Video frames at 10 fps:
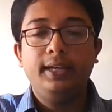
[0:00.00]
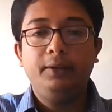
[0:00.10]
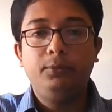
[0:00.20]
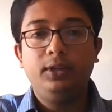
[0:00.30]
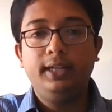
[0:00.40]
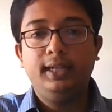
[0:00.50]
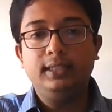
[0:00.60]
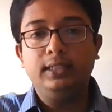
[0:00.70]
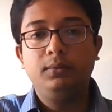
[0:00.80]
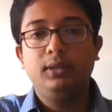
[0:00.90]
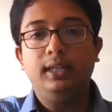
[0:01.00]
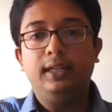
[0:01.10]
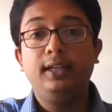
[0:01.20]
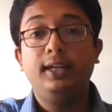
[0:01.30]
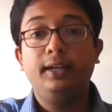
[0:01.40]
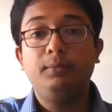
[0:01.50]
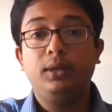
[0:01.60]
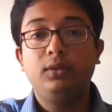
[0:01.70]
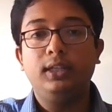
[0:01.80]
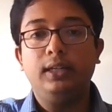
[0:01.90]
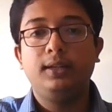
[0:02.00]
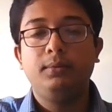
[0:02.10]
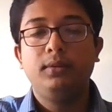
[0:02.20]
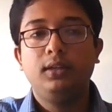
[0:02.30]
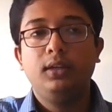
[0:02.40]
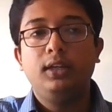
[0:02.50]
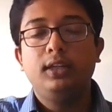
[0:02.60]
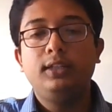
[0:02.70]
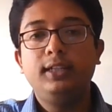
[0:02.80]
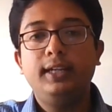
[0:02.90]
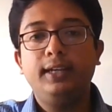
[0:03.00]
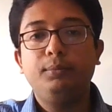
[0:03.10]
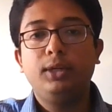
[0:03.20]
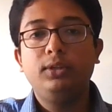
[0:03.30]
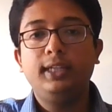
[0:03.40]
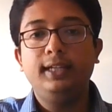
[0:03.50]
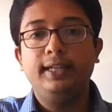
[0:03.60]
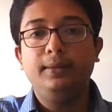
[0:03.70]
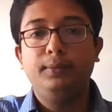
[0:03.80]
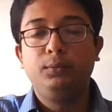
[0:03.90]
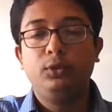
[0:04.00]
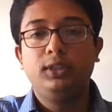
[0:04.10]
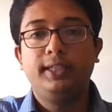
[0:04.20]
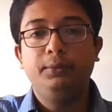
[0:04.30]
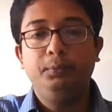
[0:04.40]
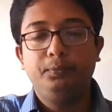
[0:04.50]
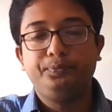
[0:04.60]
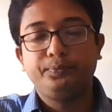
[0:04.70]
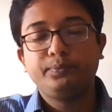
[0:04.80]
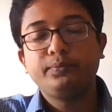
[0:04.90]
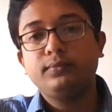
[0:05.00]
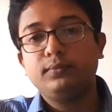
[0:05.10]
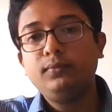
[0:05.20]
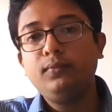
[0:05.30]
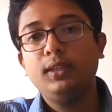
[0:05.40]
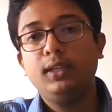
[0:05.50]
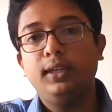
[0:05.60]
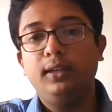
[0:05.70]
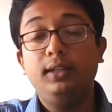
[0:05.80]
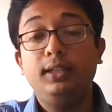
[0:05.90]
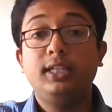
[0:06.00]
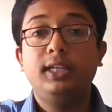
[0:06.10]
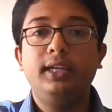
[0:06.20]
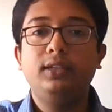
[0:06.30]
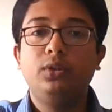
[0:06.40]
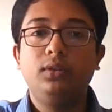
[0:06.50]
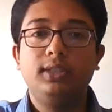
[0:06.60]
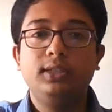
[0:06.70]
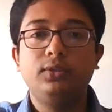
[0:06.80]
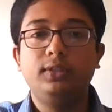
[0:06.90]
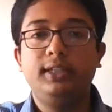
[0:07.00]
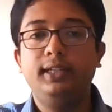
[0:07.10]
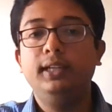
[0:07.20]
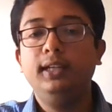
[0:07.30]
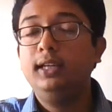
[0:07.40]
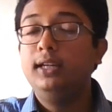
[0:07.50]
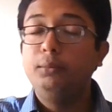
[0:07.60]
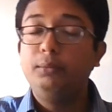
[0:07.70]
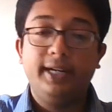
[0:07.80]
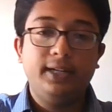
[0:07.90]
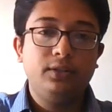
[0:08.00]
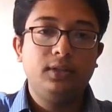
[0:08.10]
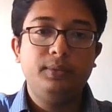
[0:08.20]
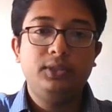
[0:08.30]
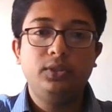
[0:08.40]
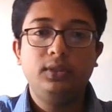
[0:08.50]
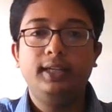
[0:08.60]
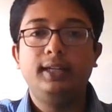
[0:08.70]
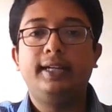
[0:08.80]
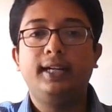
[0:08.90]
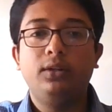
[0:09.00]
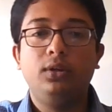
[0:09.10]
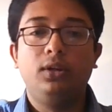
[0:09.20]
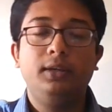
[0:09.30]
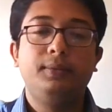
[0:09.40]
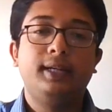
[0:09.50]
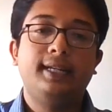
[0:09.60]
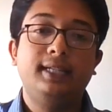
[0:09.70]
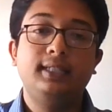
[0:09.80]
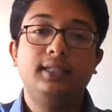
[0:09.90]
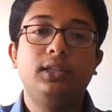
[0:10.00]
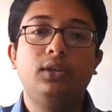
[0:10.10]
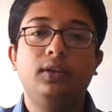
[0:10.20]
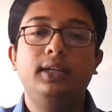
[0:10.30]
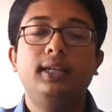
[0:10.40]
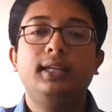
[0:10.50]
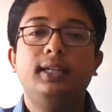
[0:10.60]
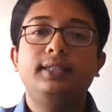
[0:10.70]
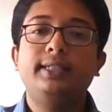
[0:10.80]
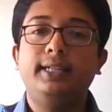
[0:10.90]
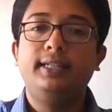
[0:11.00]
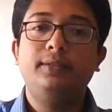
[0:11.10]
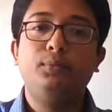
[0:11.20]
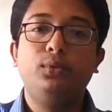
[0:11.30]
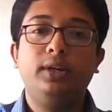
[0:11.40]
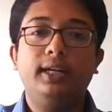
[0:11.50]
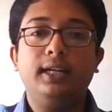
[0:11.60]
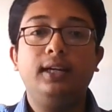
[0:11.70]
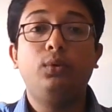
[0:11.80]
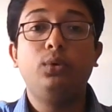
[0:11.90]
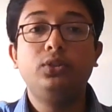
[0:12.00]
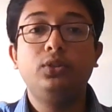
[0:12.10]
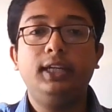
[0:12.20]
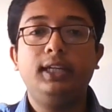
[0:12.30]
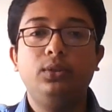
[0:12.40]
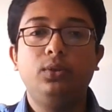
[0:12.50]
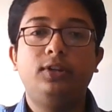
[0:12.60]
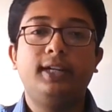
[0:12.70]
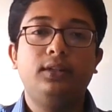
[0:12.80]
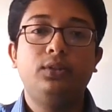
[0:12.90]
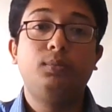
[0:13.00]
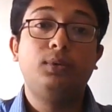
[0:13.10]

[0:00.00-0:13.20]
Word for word: এরপরেই আছে আমাদের ডিরেক্ট মাউন্টিং টাইপ ডিরেক্ট মাউন্টিং টাইপের মধ্যে এই যেই যন্ত্রাংশটি ট্র্যাক্টরের পিছনে লাগানো হয় বা কানেকশন দেওয়া হয় সেটি পুরাটা ওজনই কিন্তু ট্র্যাক্টর